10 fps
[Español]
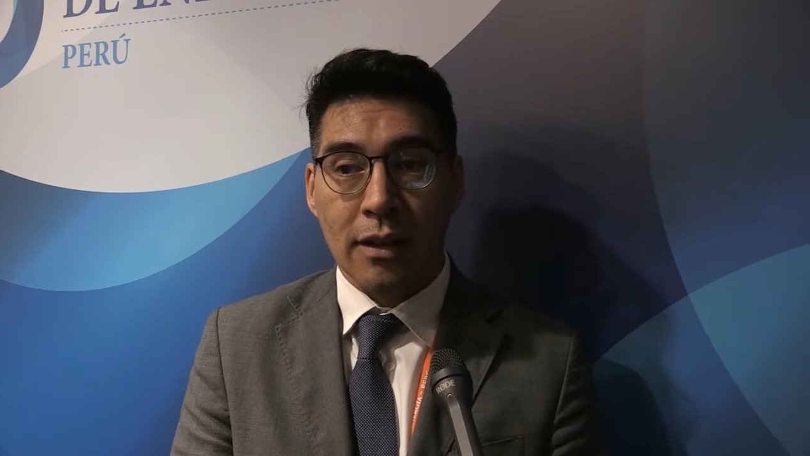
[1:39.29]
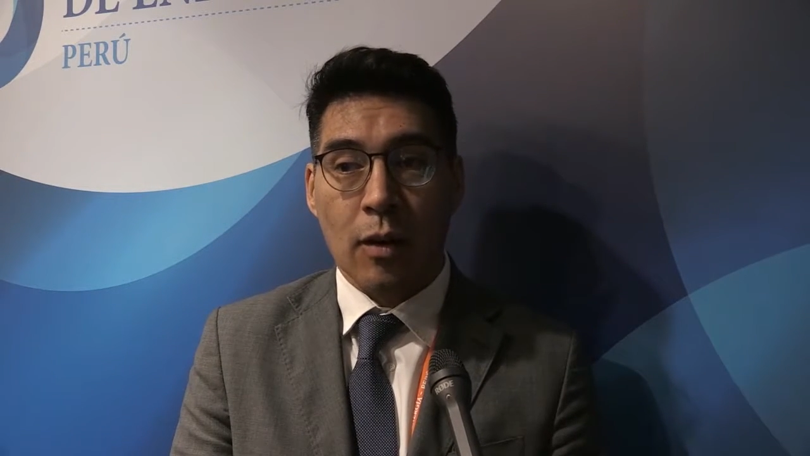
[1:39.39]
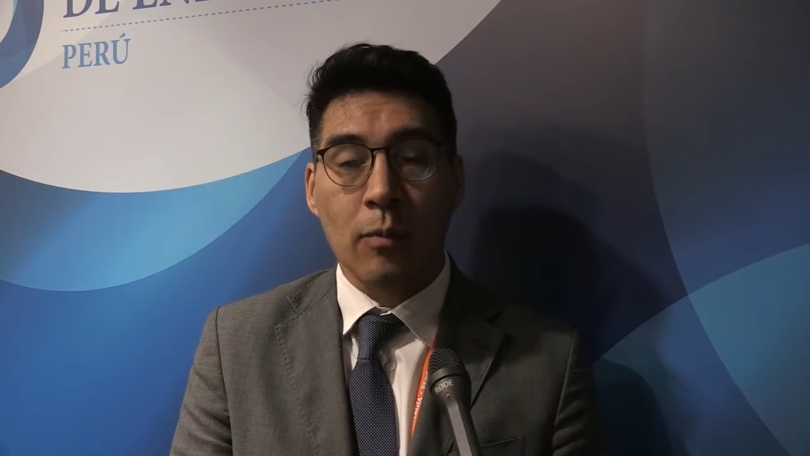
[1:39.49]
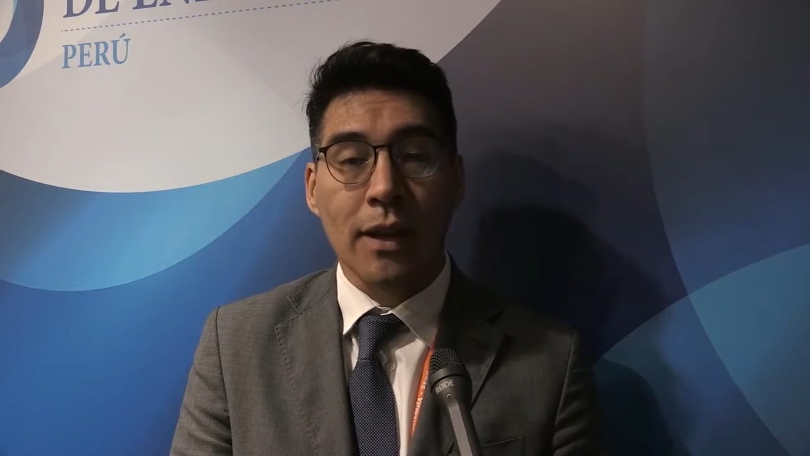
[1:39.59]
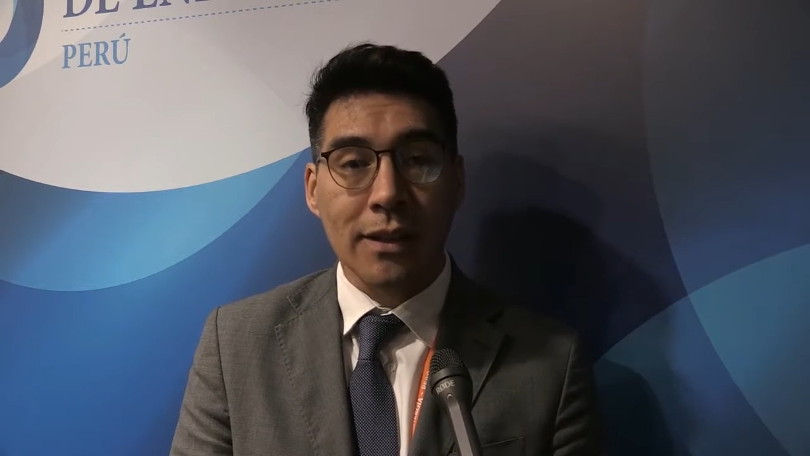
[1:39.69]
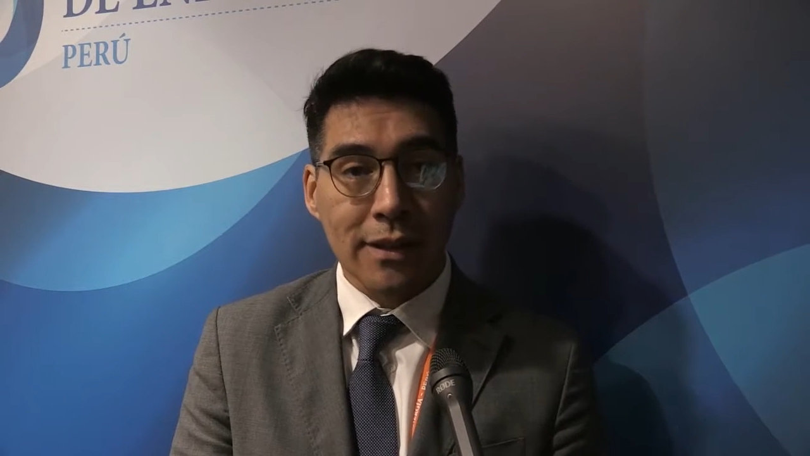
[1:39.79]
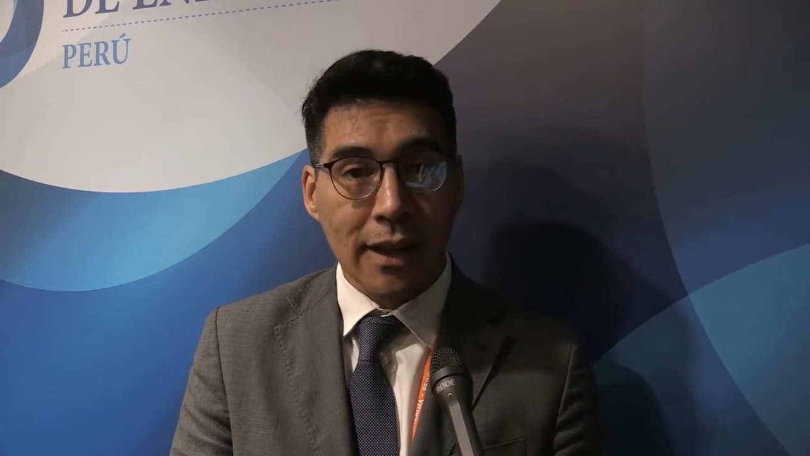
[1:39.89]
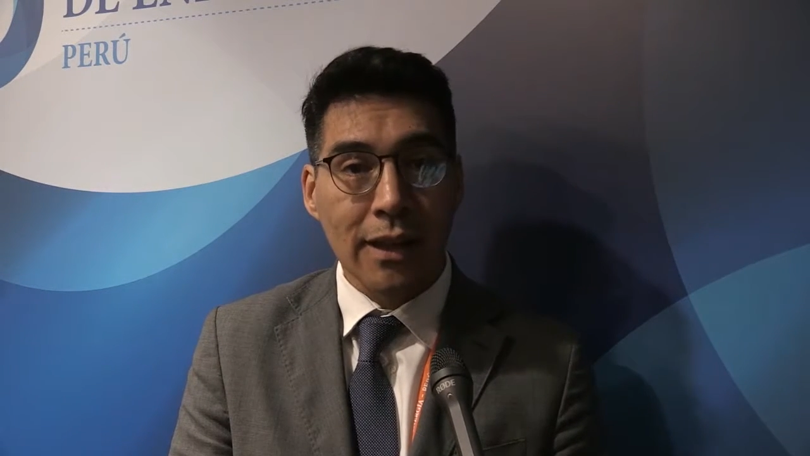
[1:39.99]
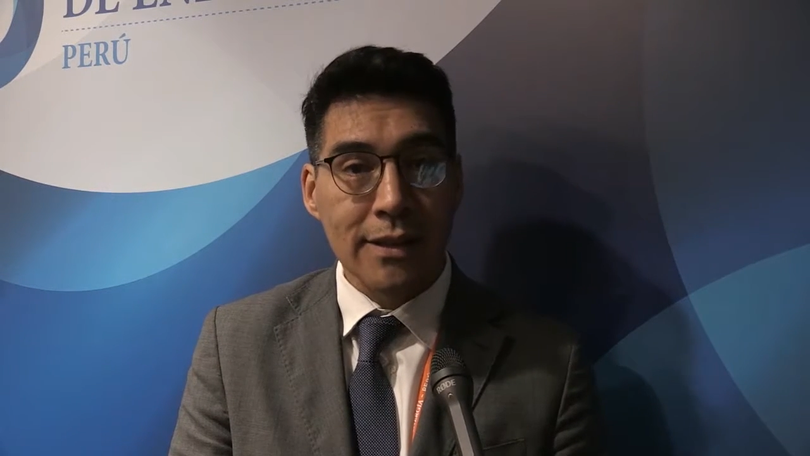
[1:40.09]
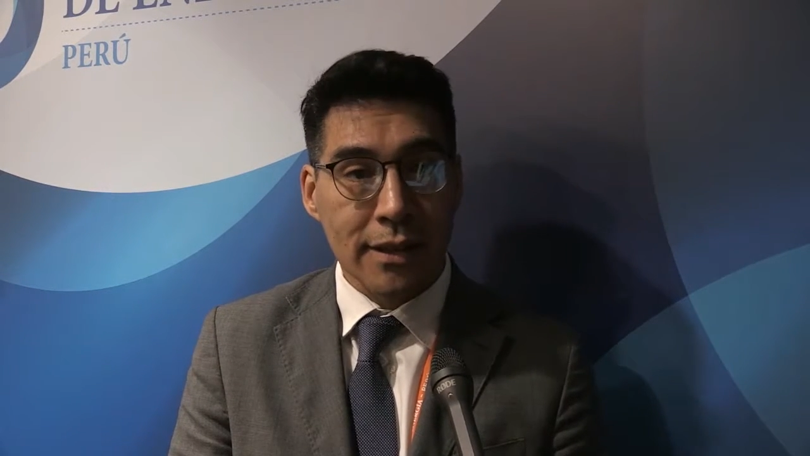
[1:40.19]

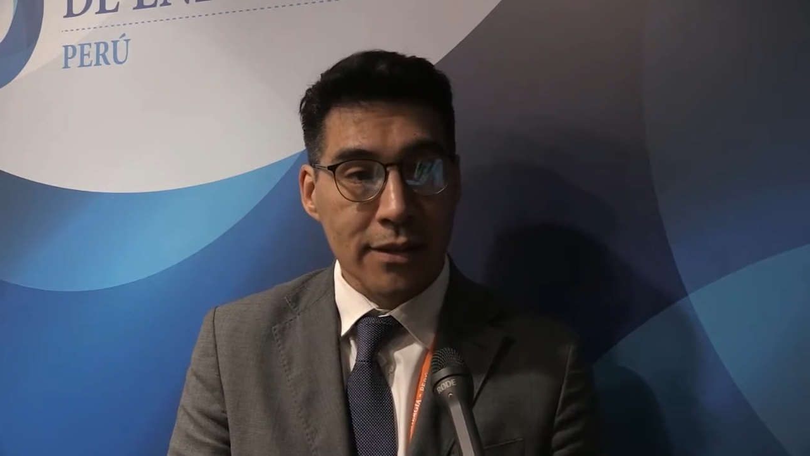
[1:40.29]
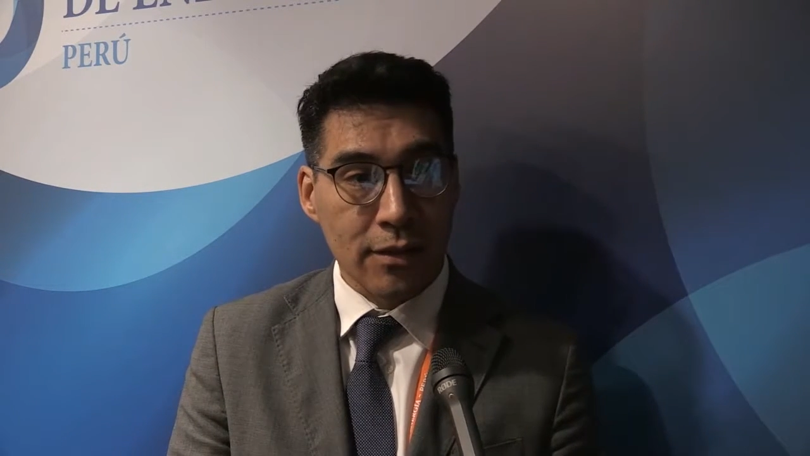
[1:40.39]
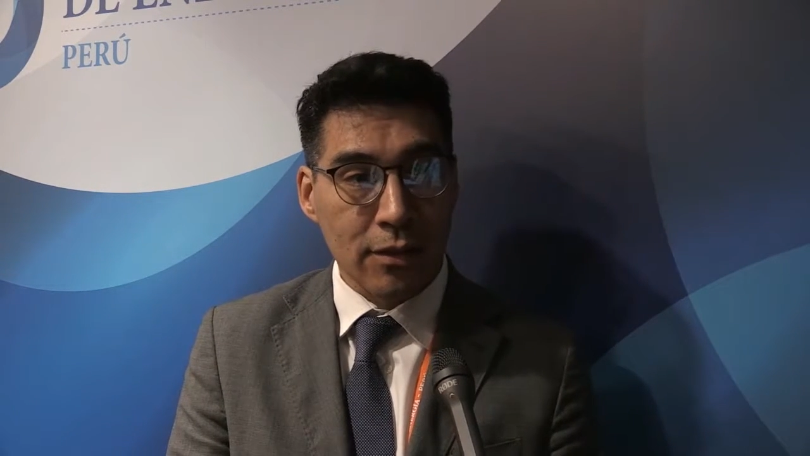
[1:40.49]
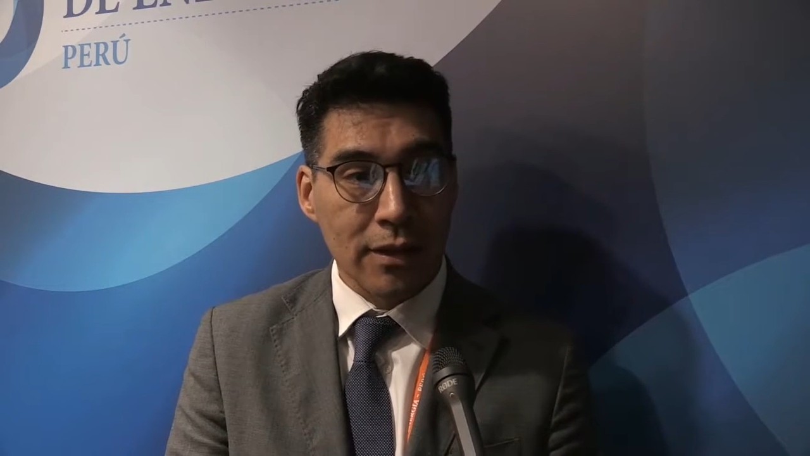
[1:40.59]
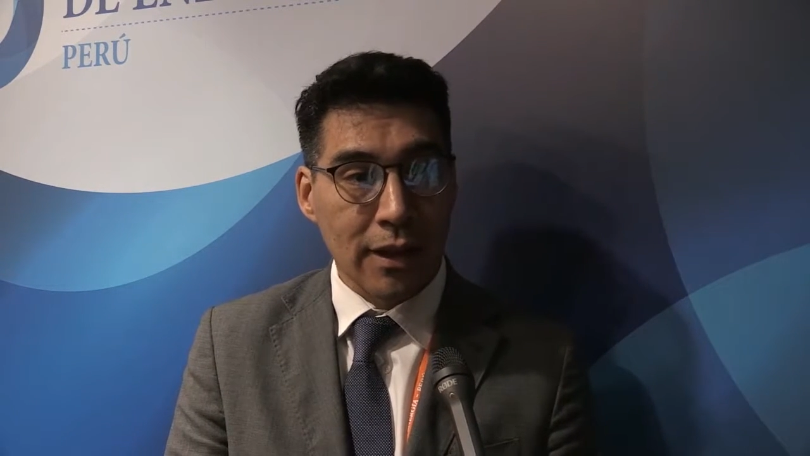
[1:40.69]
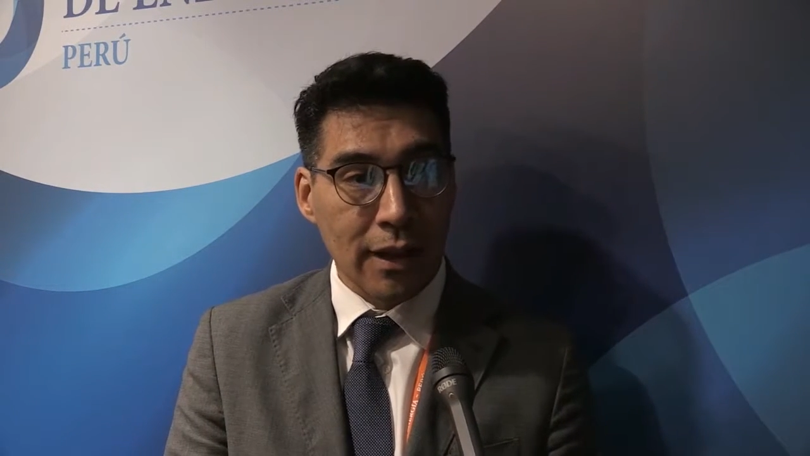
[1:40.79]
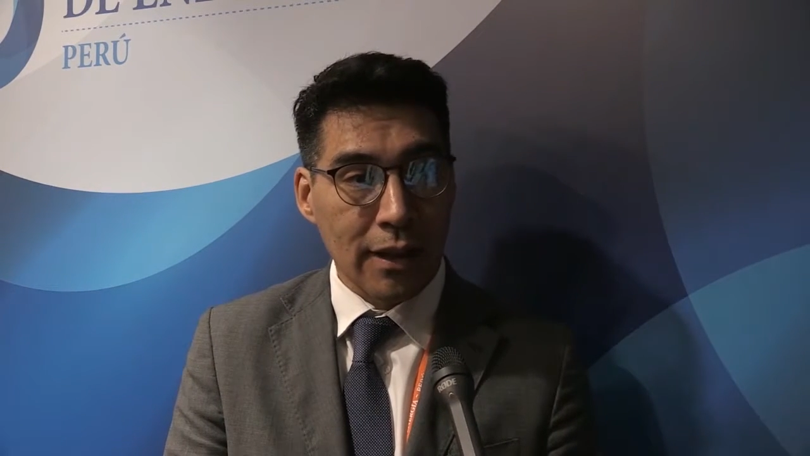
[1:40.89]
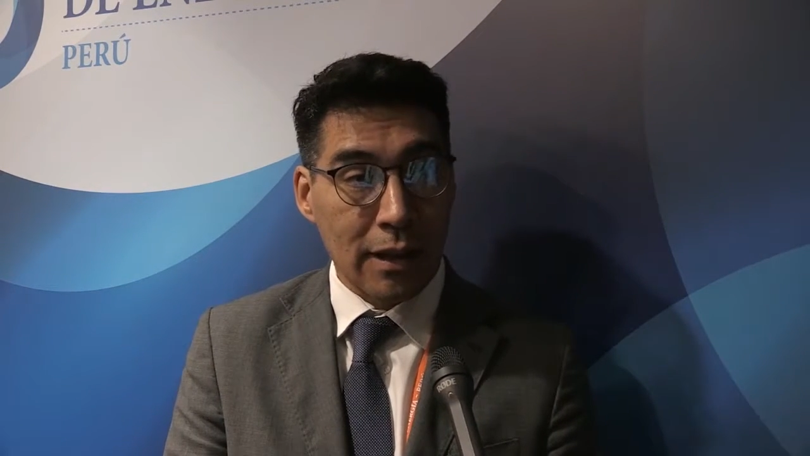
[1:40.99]
aumentar la inserción de